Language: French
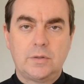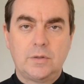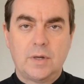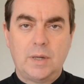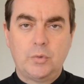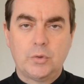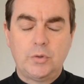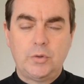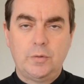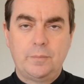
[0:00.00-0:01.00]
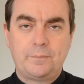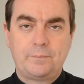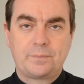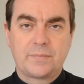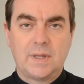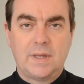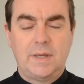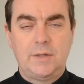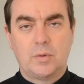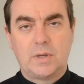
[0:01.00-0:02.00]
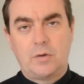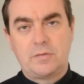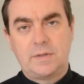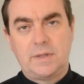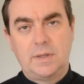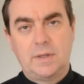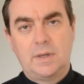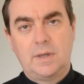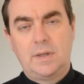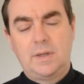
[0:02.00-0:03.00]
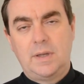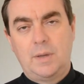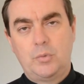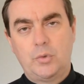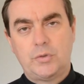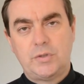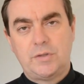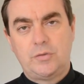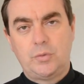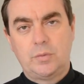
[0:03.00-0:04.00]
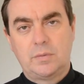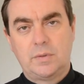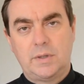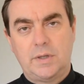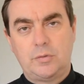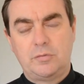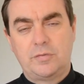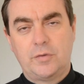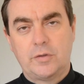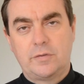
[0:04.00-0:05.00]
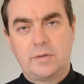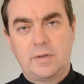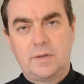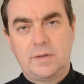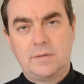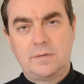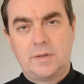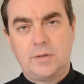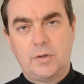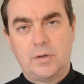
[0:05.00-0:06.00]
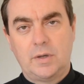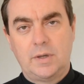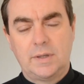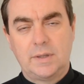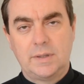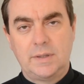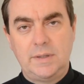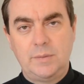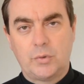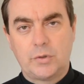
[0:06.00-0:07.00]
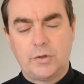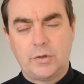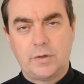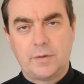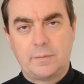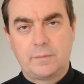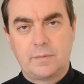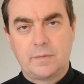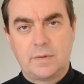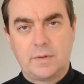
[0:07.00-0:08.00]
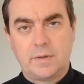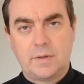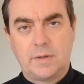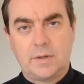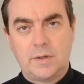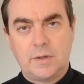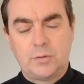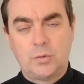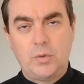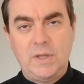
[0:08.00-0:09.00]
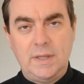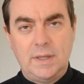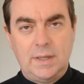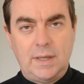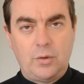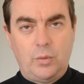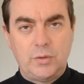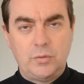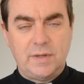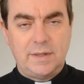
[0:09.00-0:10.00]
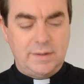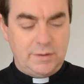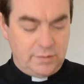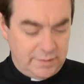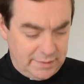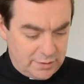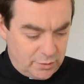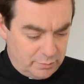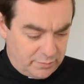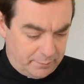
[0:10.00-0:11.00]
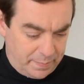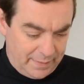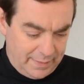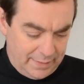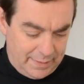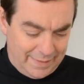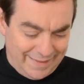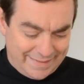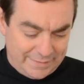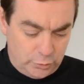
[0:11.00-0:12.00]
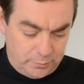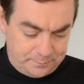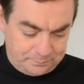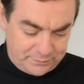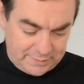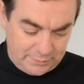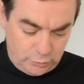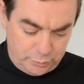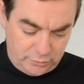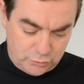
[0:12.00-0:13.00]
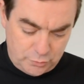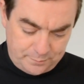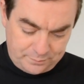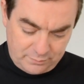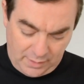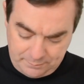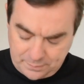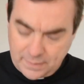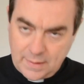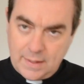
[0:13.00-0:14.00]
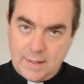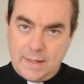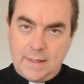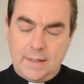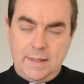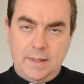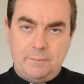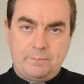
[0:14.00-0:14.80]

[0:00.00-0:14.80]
dans l'amour de Dieu. Et donc là aussi, L'amour de Jésus est une force. Seigneur, guide mon cœur. Donc oui, la croix nous a été donnée comme un cadeau, cadeau pour vous. Et